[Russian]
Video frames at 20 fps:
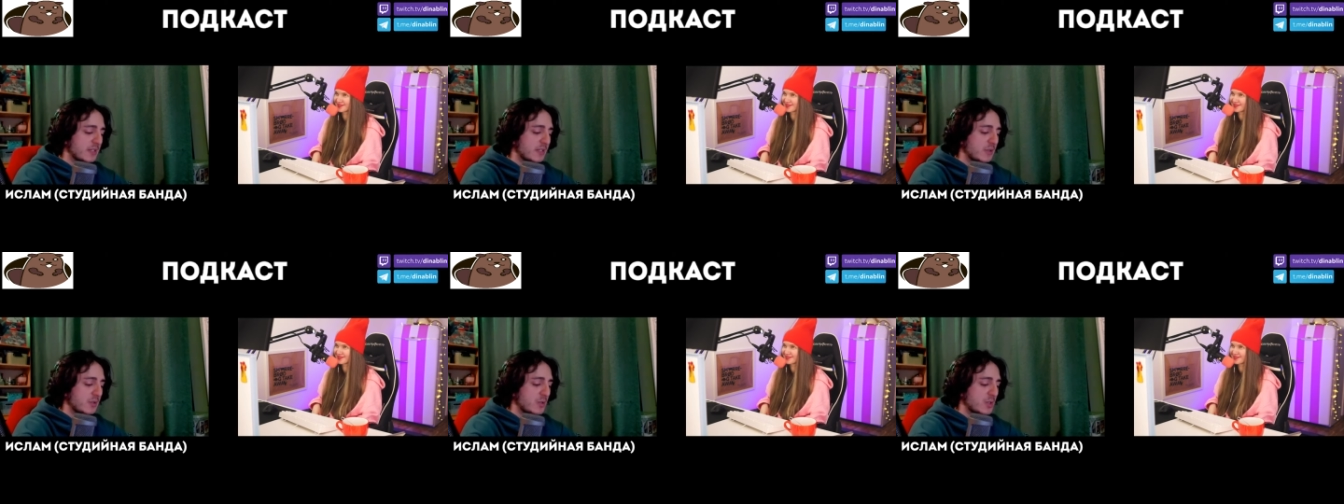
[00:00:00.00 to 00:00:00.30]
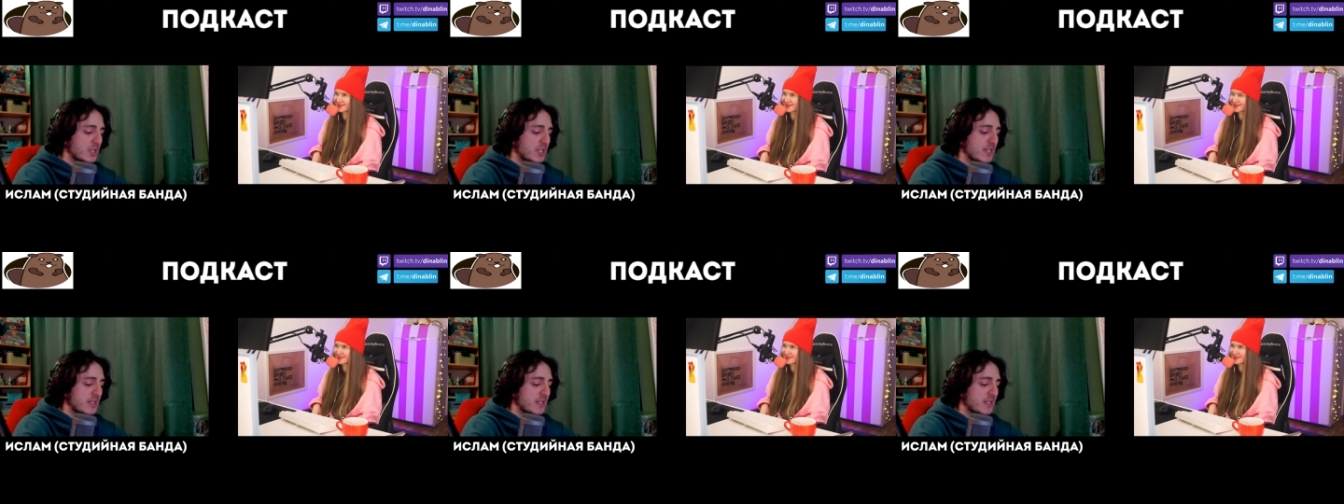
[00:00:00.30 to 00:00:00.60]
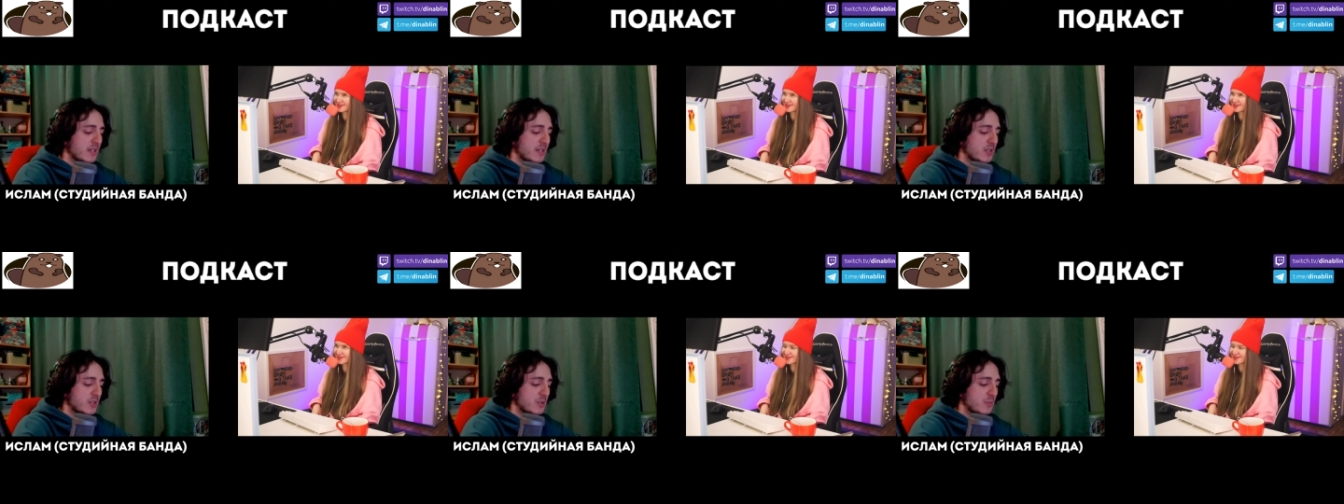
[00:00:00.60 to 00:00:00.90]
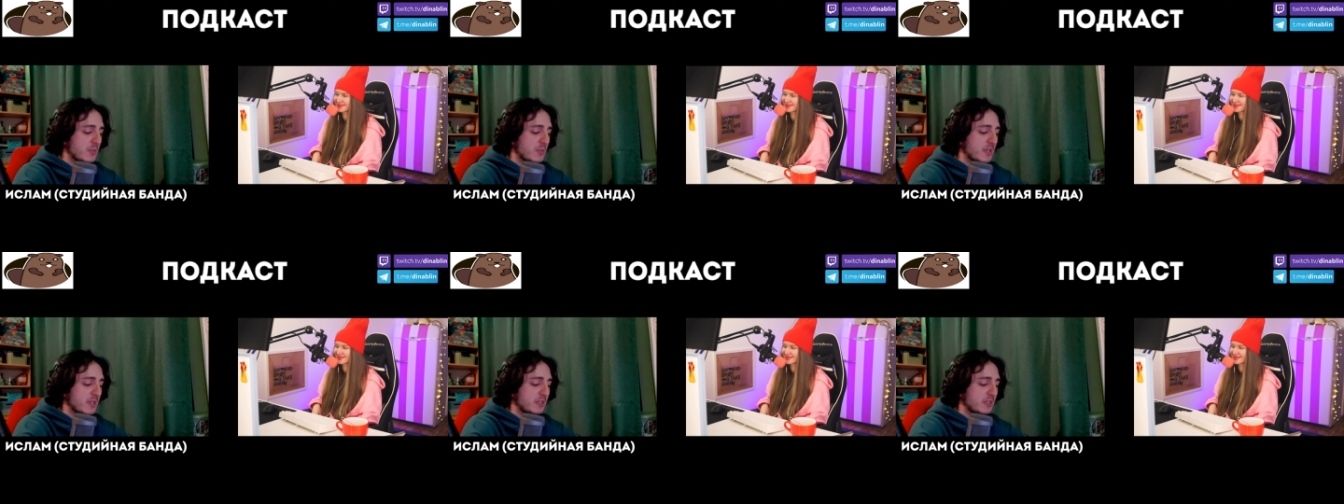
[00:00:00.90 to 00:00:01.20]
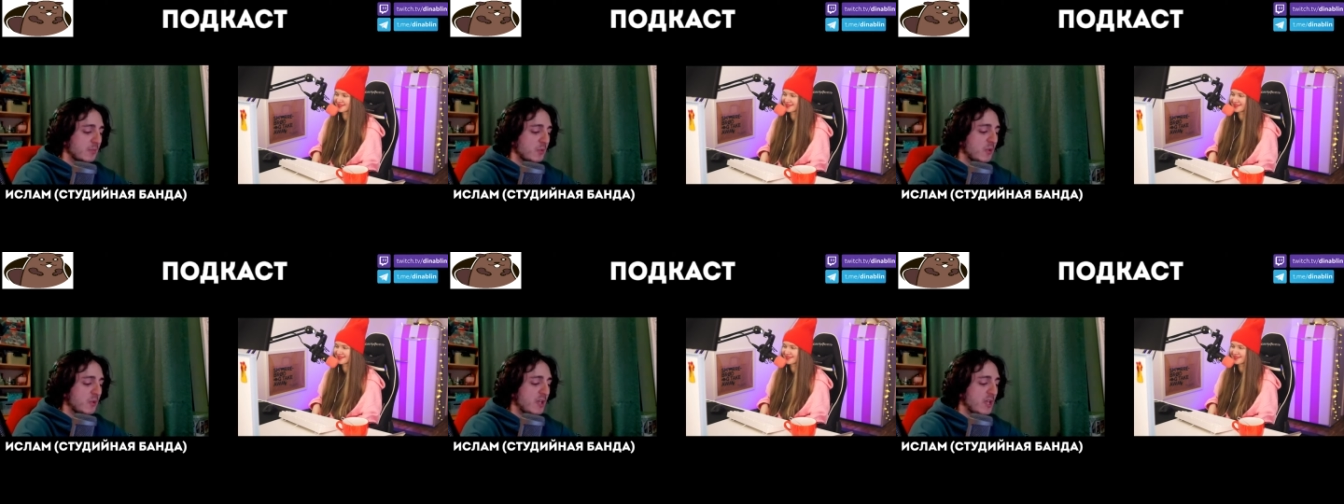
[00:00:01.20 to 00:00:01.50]
и это тоже не есть хорошо,
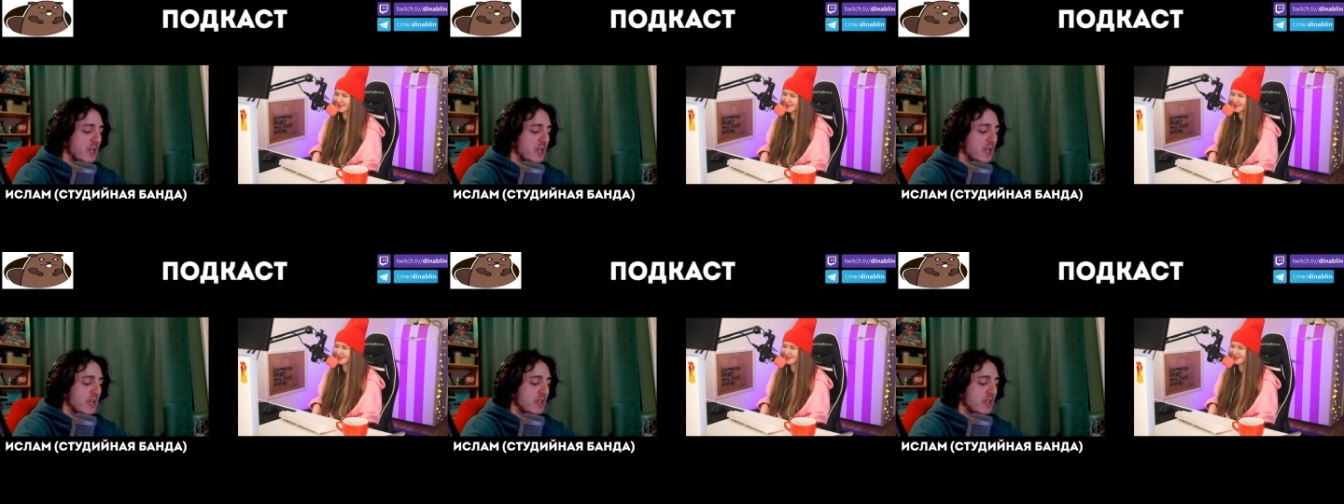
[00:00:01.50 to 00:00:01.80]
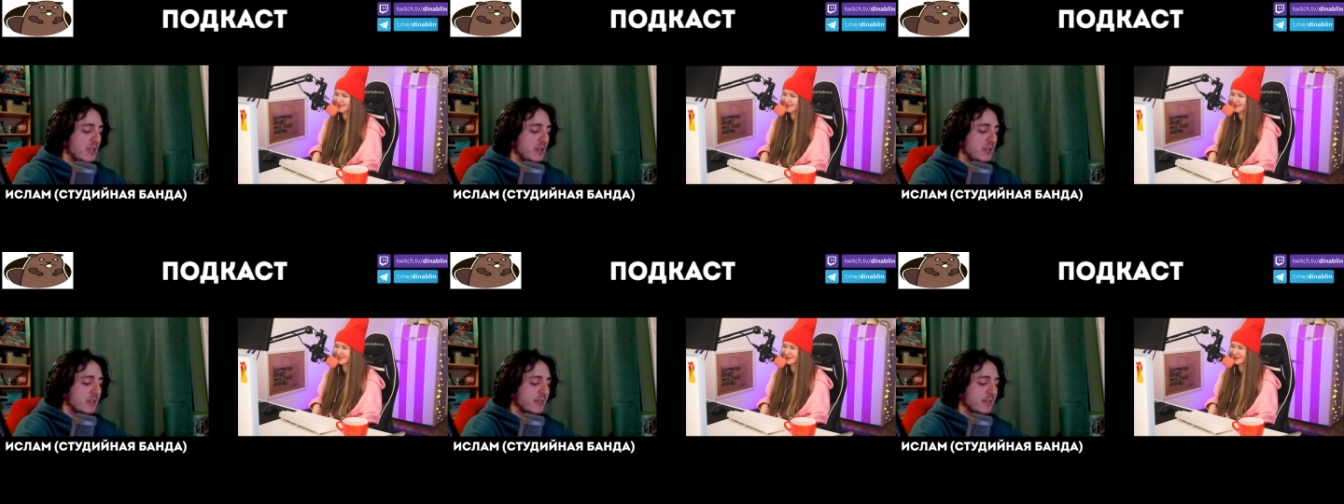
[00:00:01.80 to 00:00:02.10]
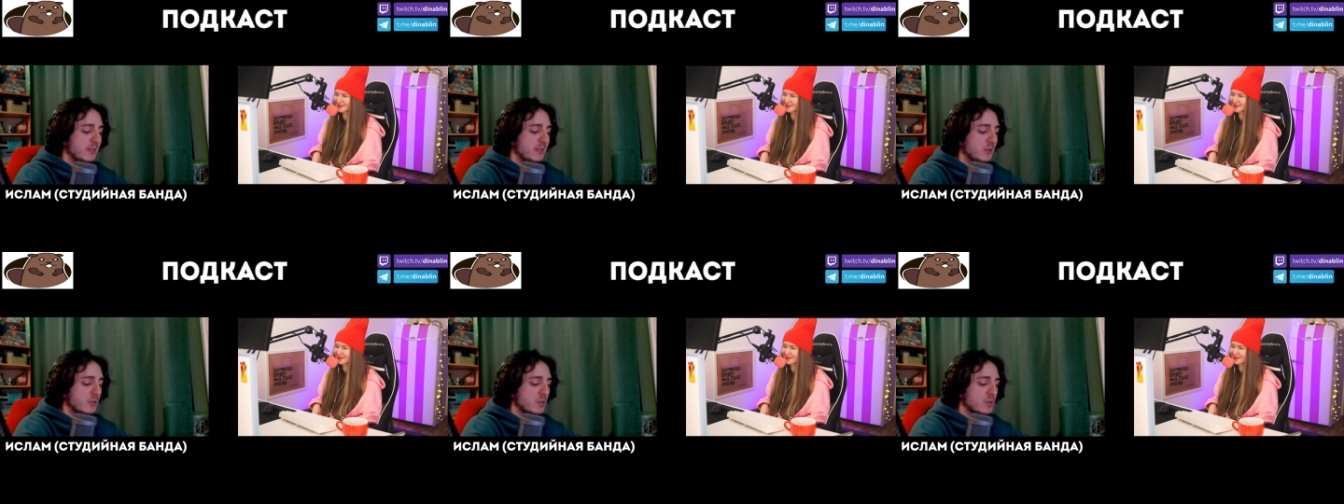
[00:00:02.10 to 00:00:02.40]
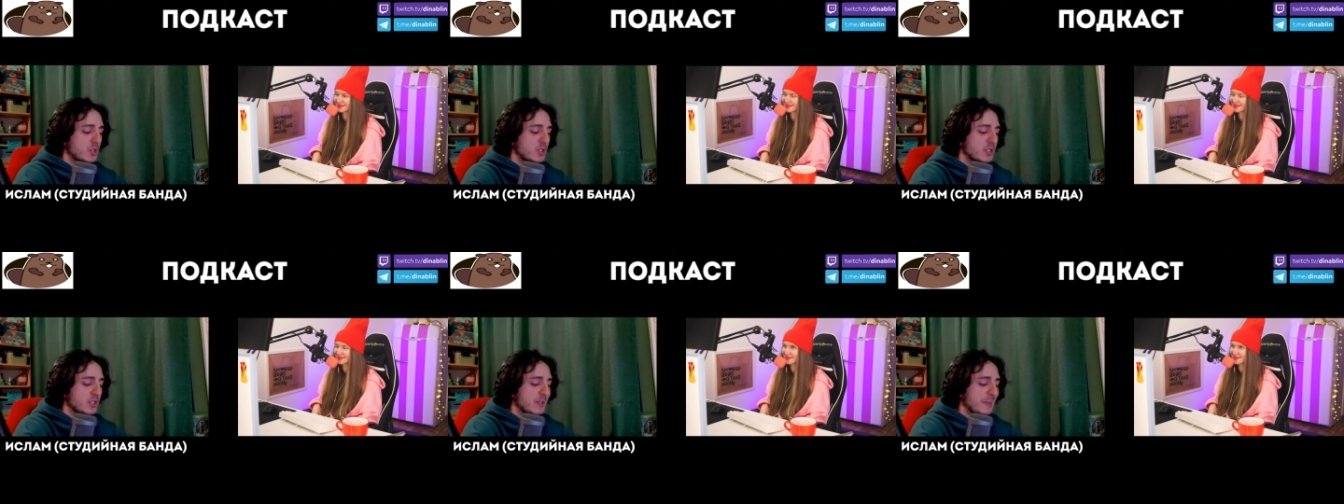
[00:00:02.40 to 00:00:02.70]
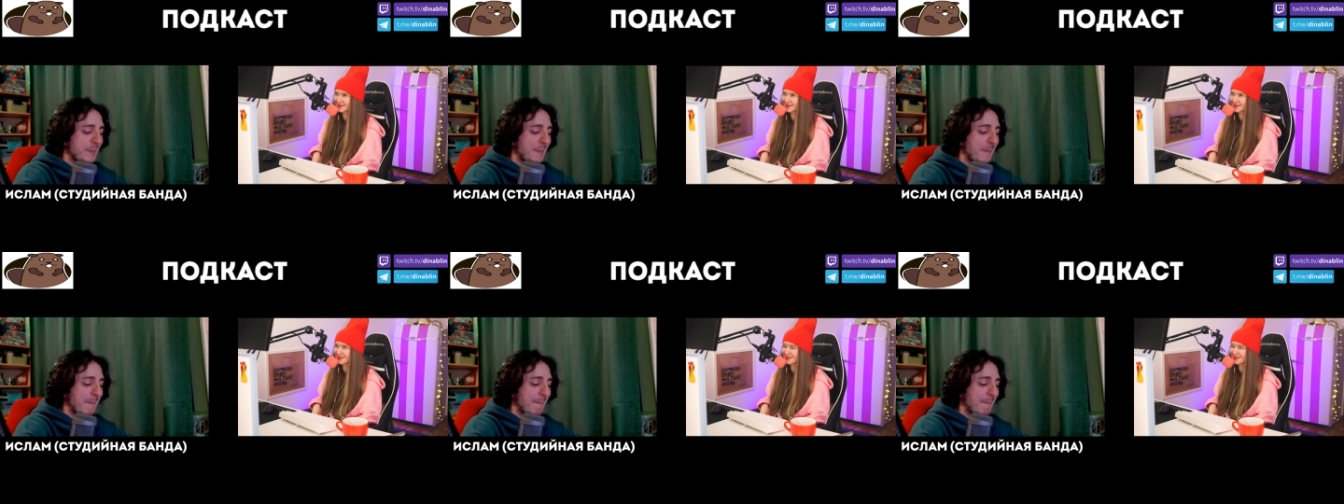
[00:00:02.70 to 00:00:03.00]
поэтому э, лучше